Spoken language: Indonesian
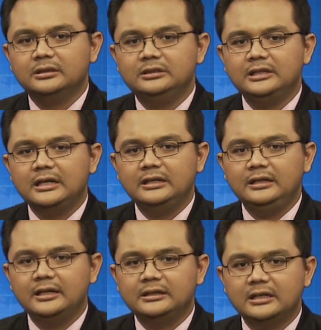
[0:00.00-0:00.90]
Jika
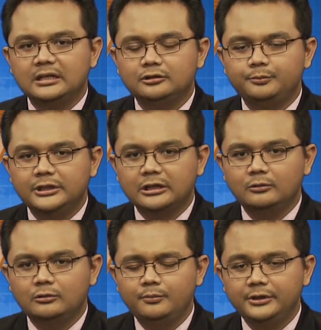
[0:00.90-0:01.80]
dilihat dari subjek
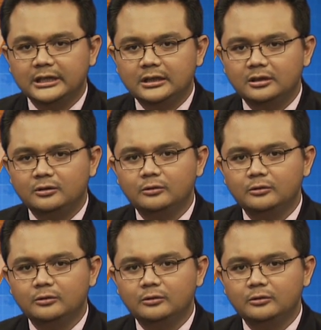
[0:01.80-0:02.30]
hukumnya,